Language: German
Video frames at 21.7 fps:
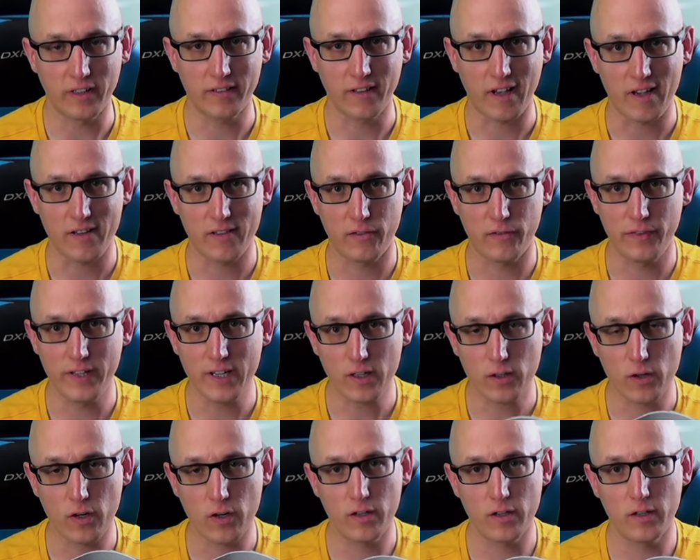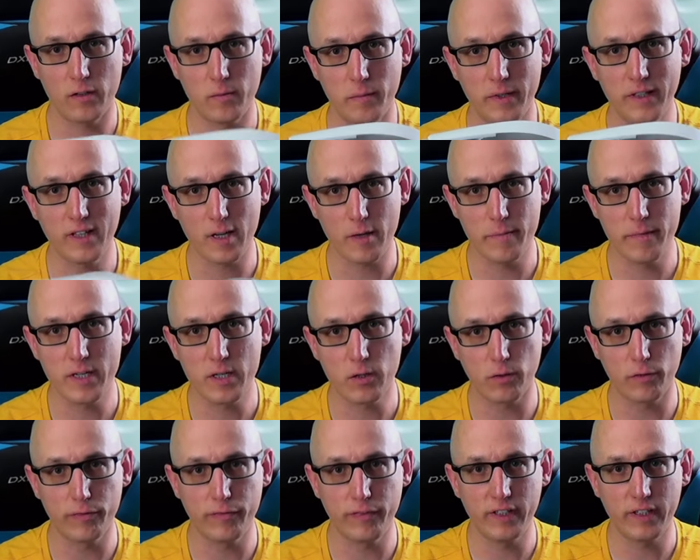Das heißt, wir können mit der
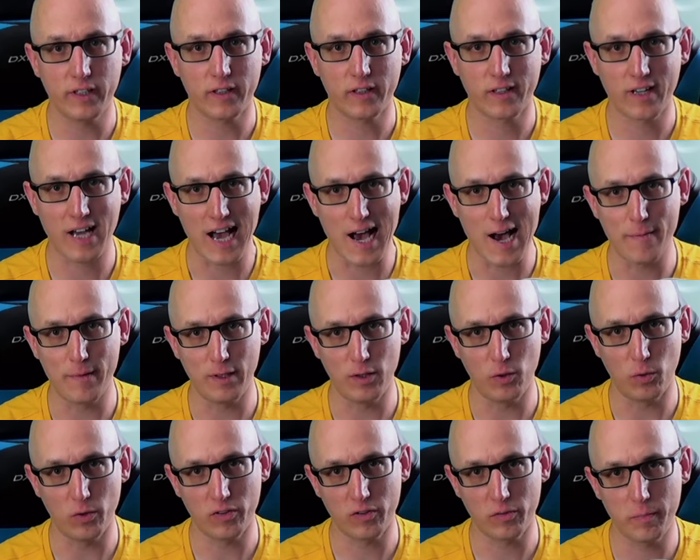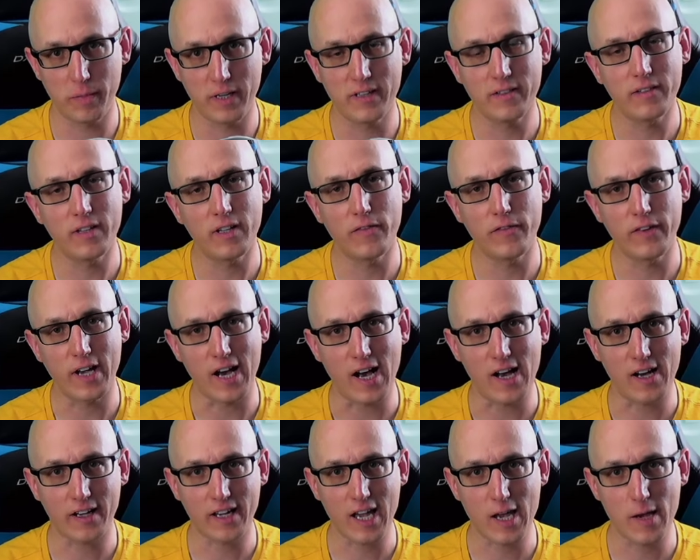Pico 4 kabellos PC
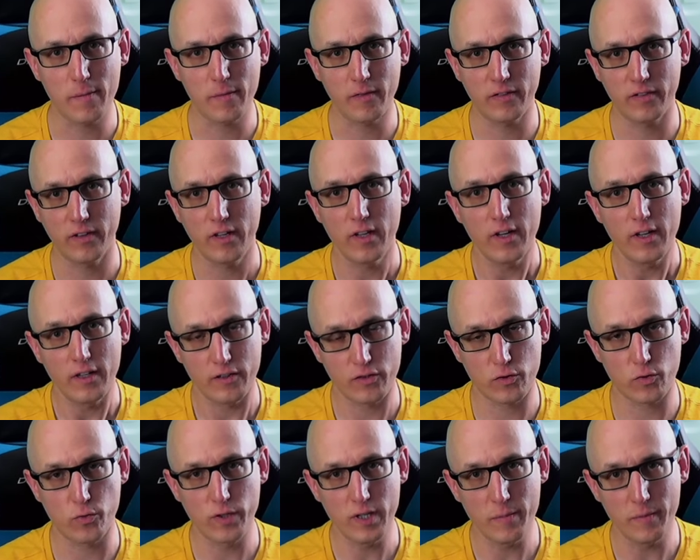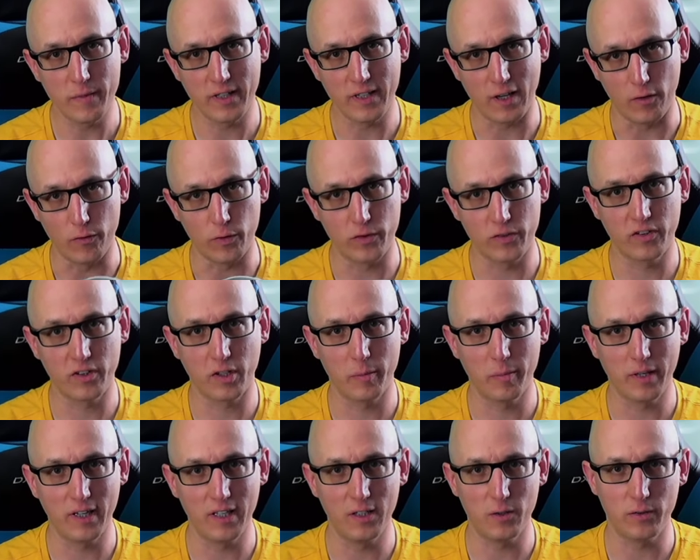VR Games streamen auf unsere
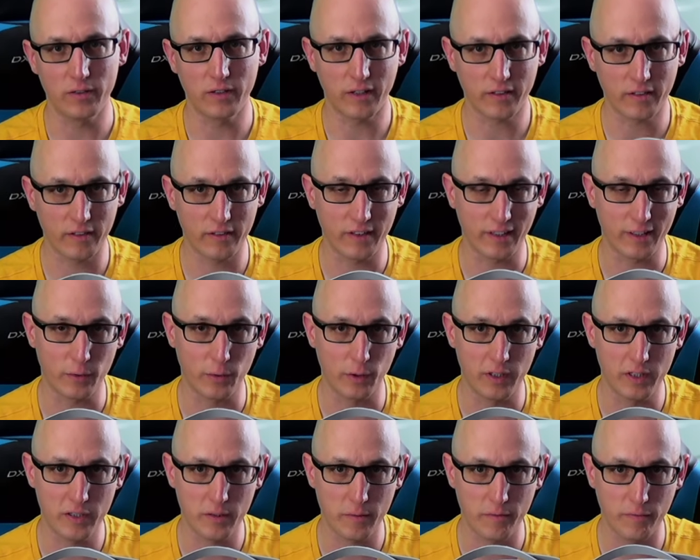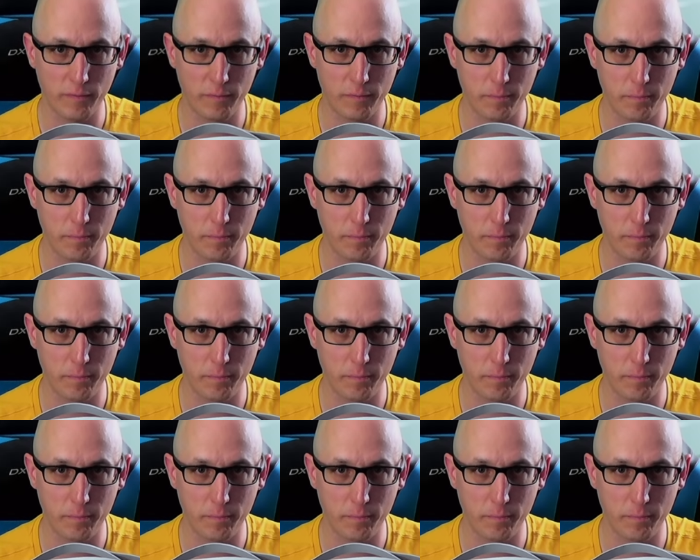Brille und das ist natürlich